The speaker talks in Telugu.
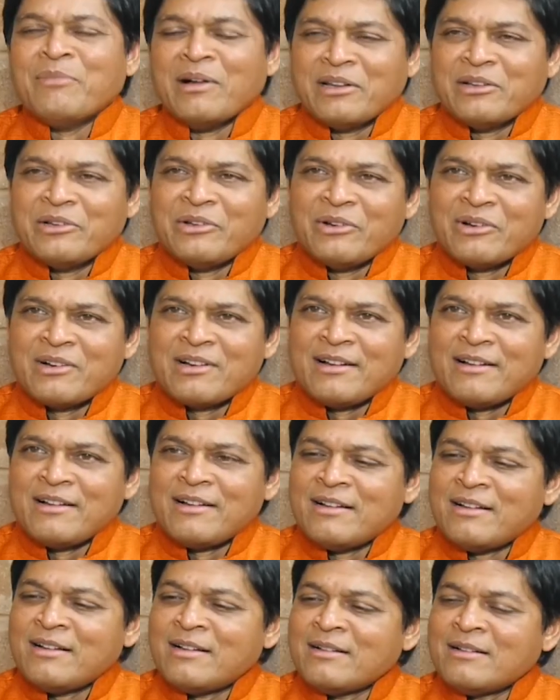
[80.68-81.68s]
మన యొక్క
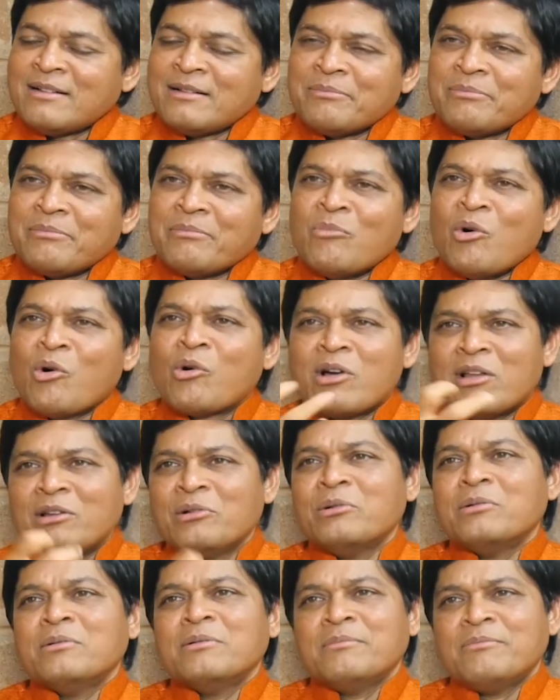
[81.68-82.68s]

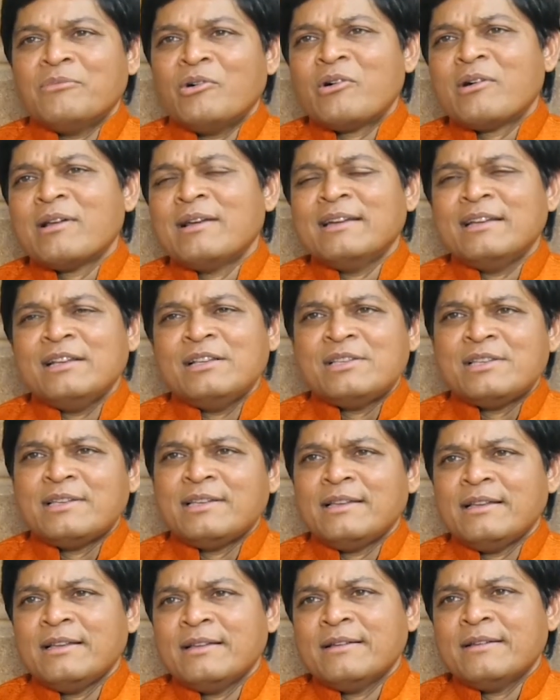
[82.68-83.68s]
మొక్కలు మొక్కల
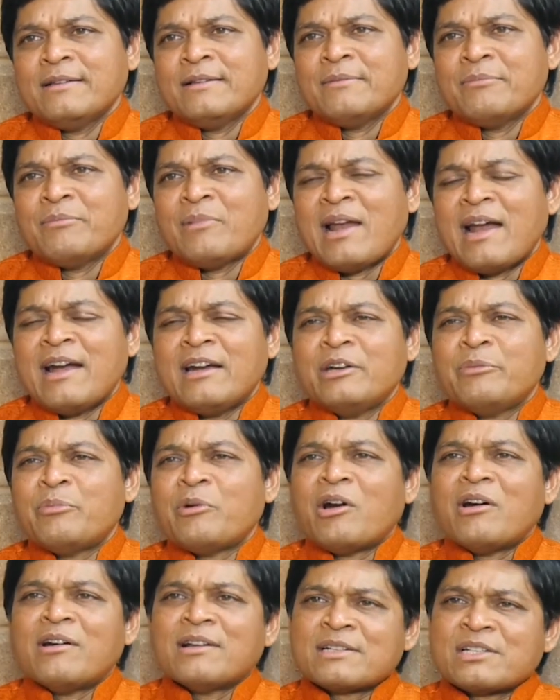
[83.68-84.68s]
నుంచి ప్లాంట్
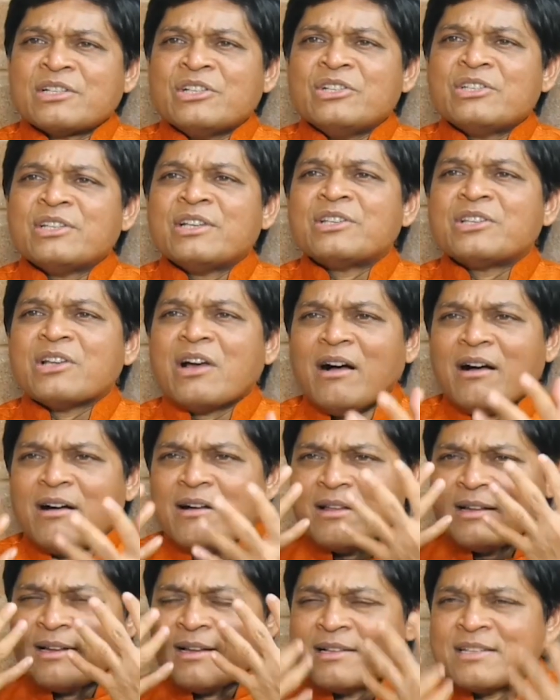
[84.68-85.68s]
ప్రోడక్ట్స్ నుంచే
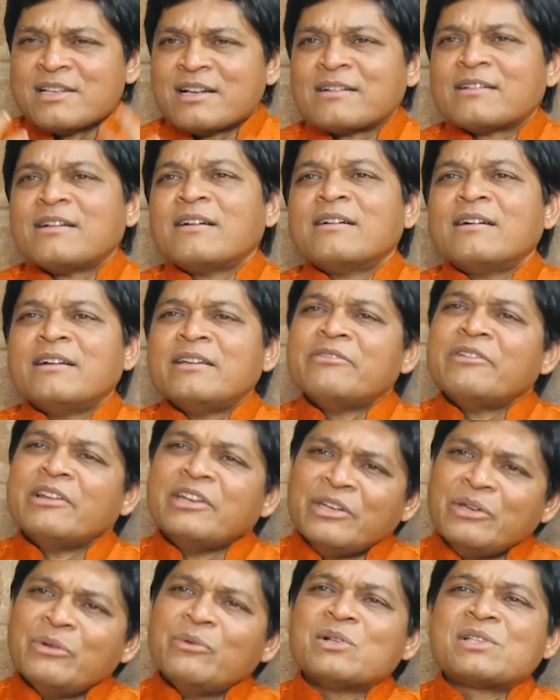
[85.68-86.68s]
చాలా చక్కగా
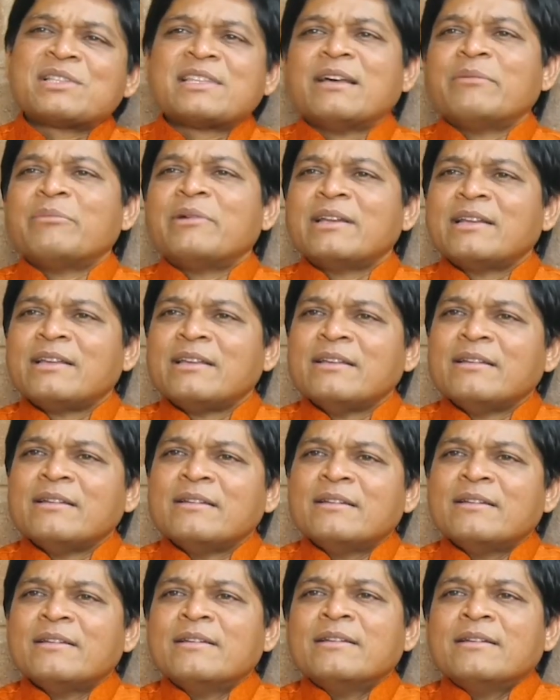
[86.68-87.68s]
ఇవన్నీ వస్తాయి మనకి
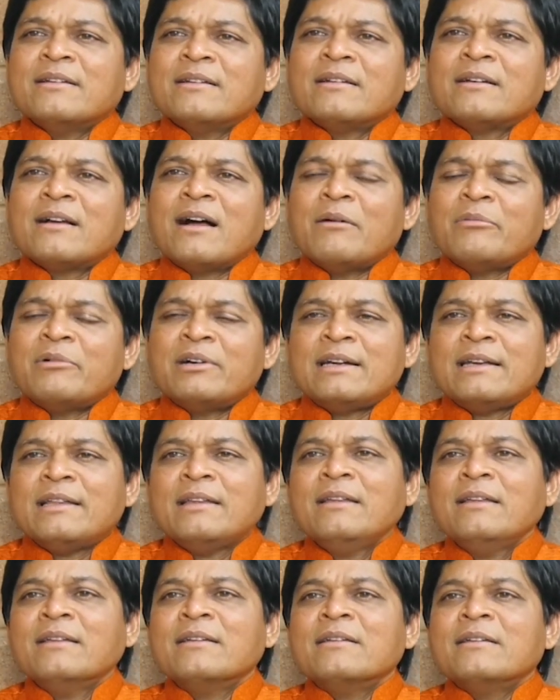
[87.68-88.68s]

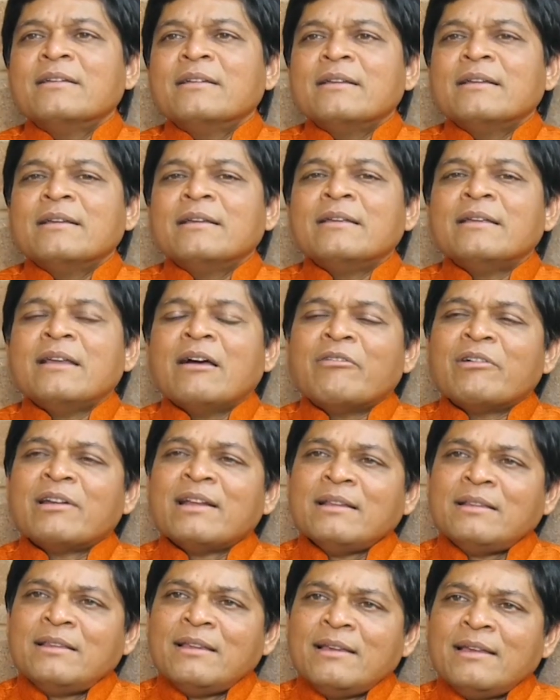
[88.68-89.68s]
కాబట్టి
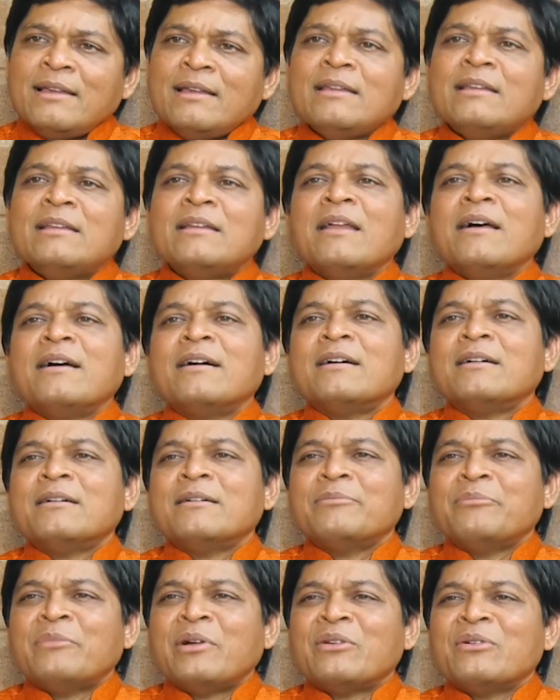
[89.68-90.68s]
ఎవరైతే ఇలా
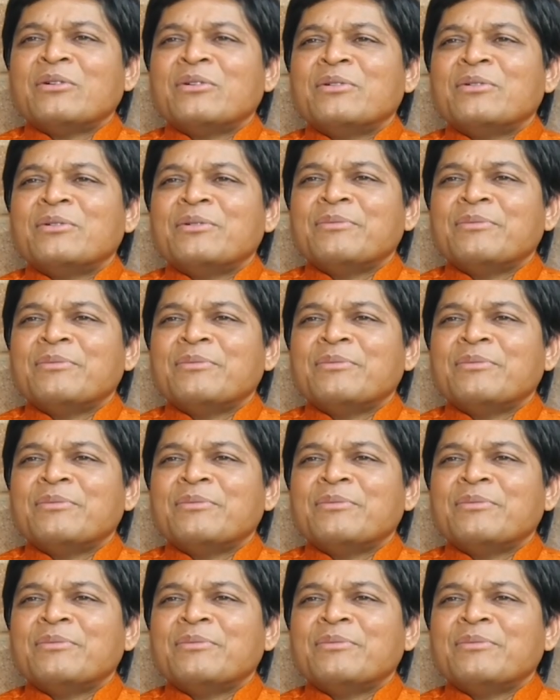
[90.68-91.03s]
మనం